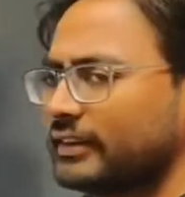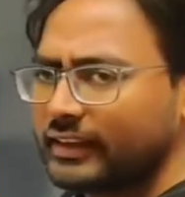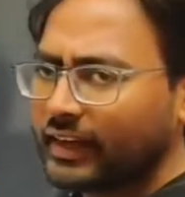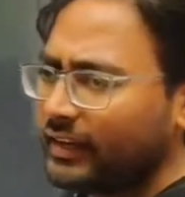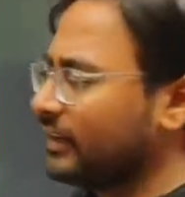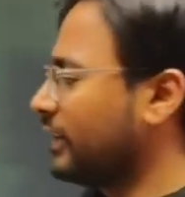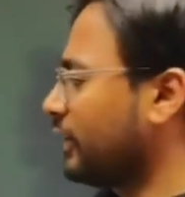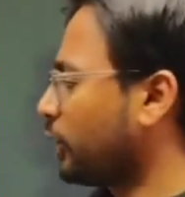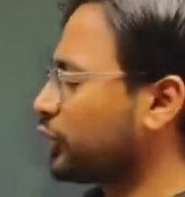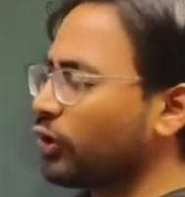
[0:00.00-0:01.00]
ठीक है
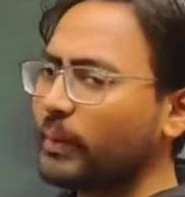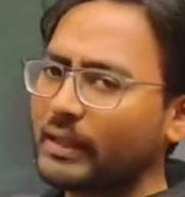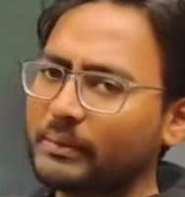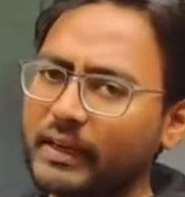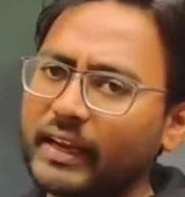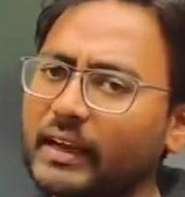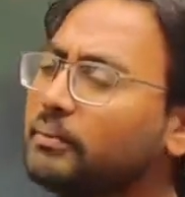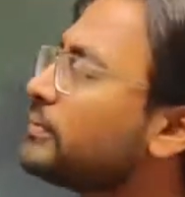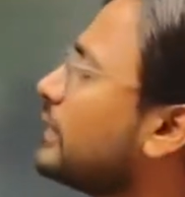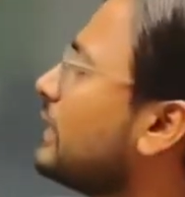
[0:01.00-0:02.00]
क्वेश्चन को बाद में करेंगे हम
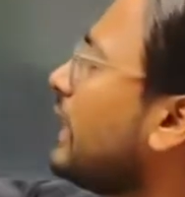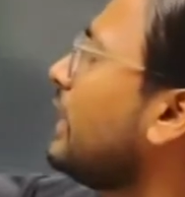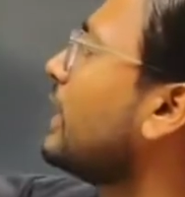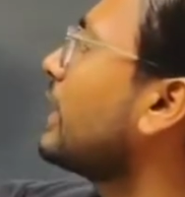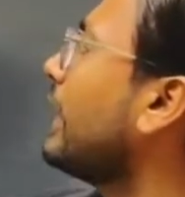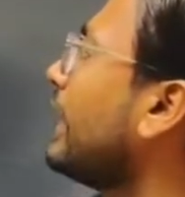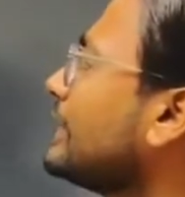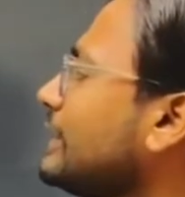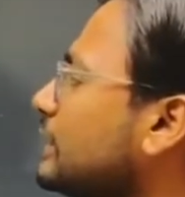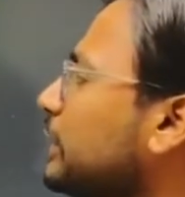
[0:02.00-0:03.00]
ठीक है
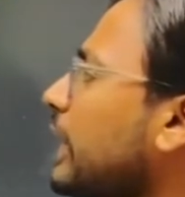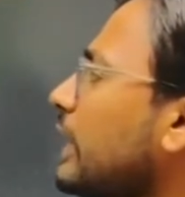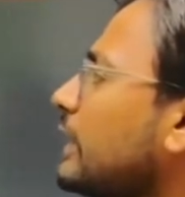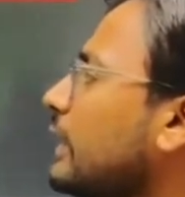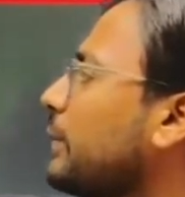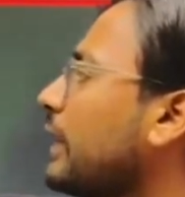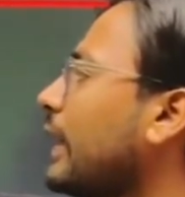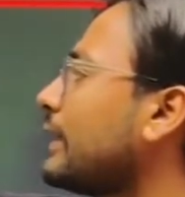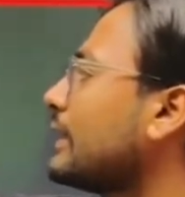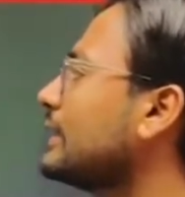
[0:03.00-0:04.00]
करेक्टरिस्टिक्स पे ध्यान देते हैं
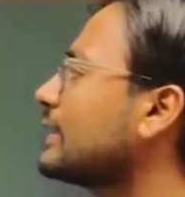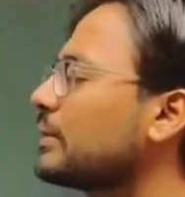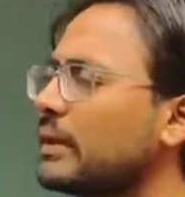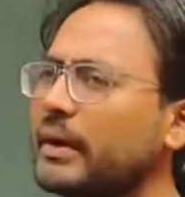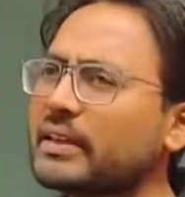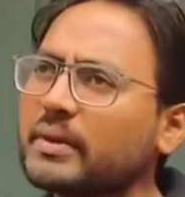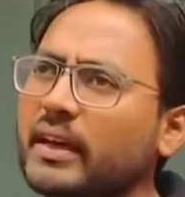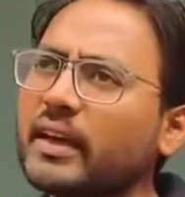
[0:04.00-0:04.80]
करेक्टरिस्टिक्स का मतलब है इसमें